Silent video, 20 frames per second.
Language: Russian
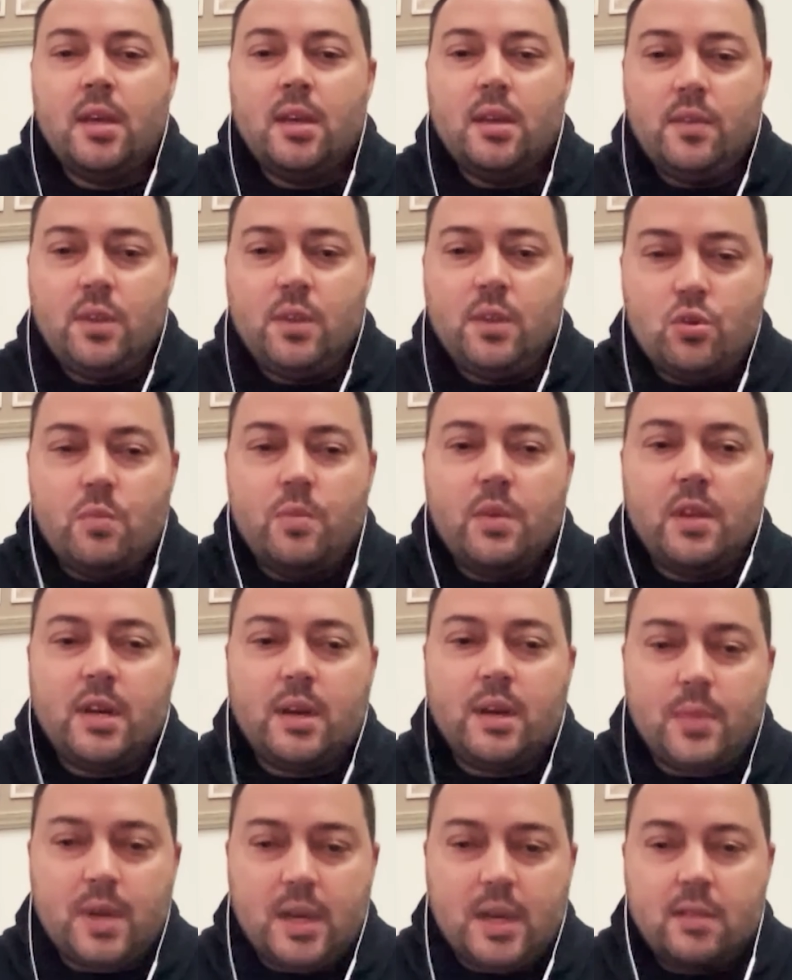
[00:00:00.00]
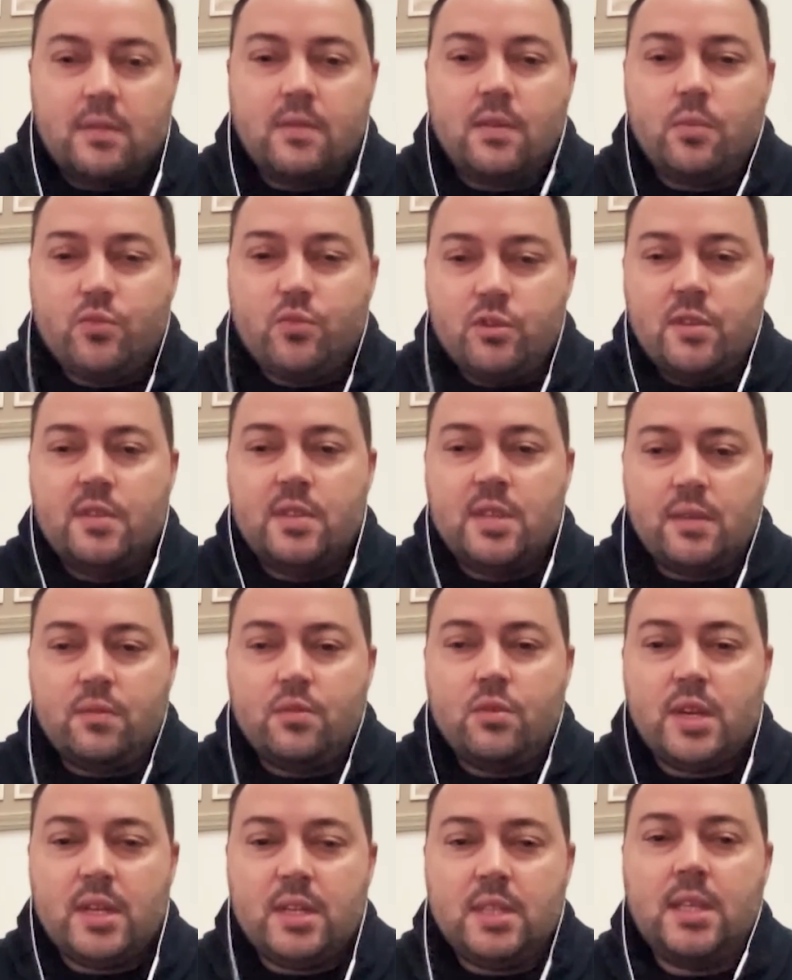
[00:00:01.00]
виновником этого будет все
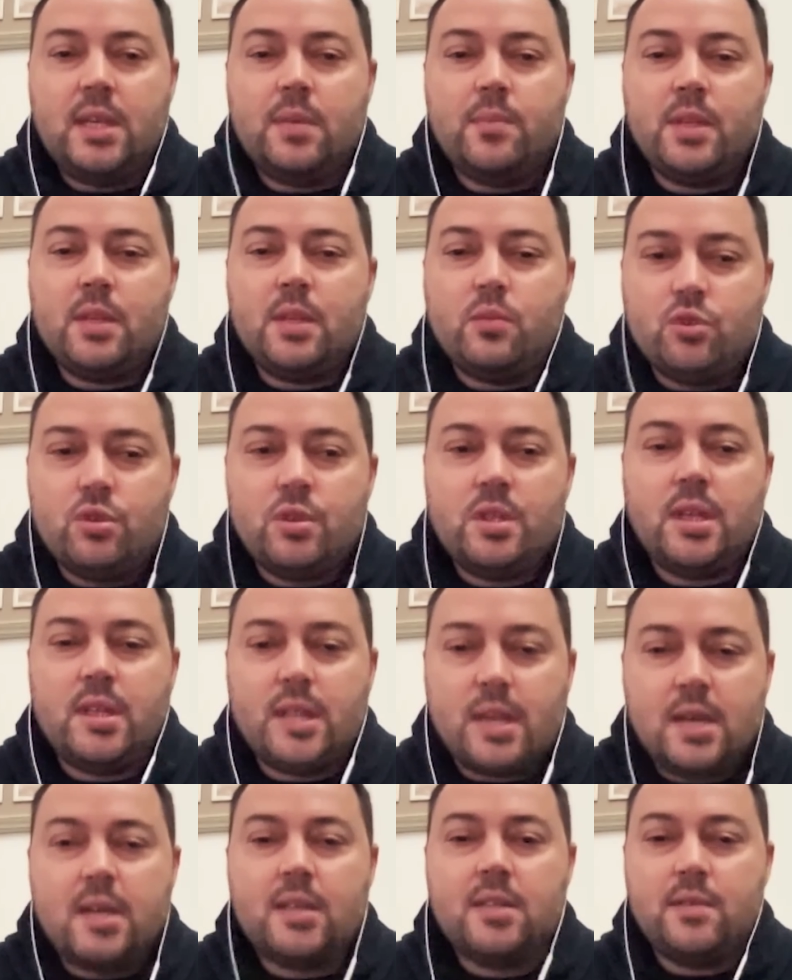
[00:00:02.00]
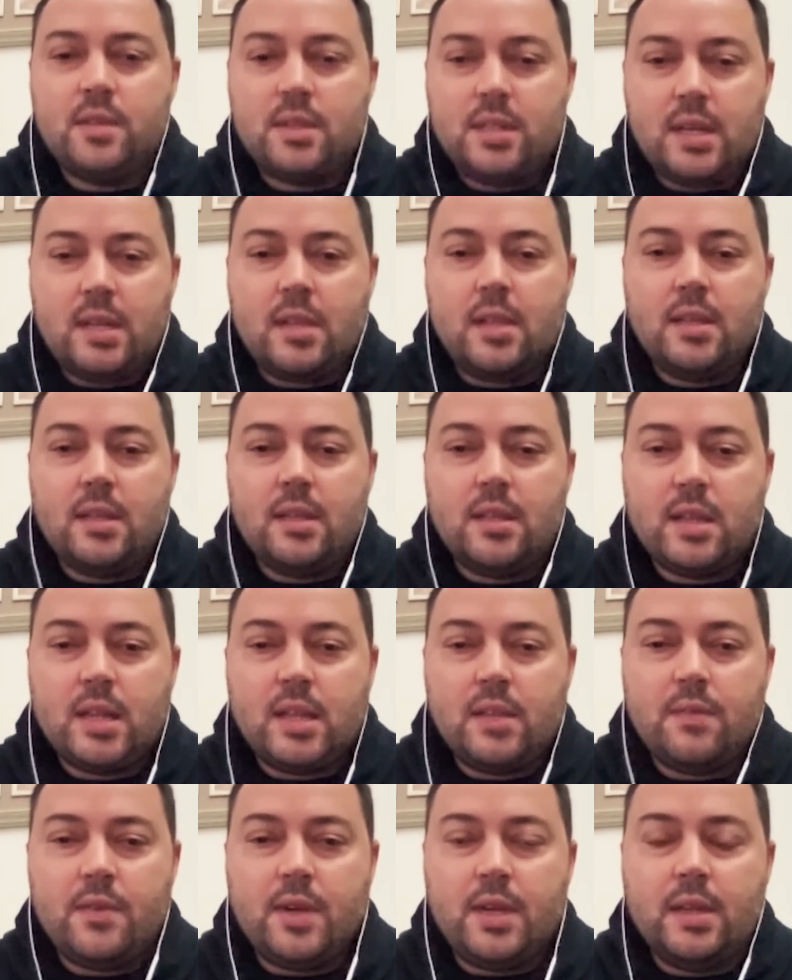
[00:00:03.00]
равно Россия, потому что она развязала этот
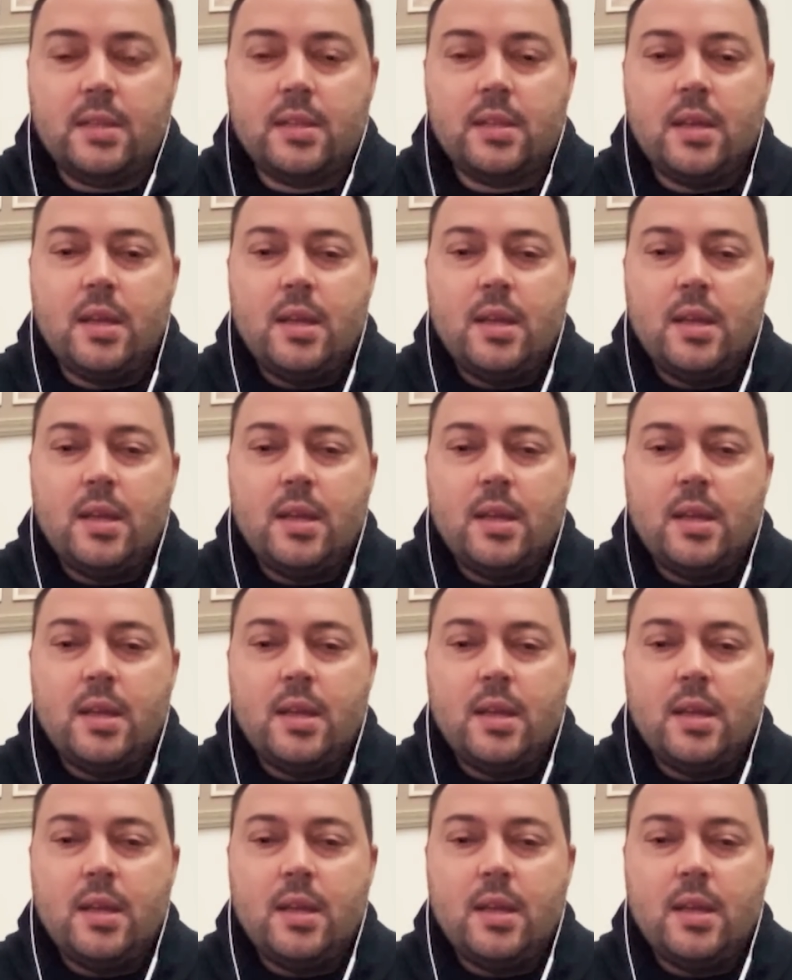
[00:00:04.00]
конфликт.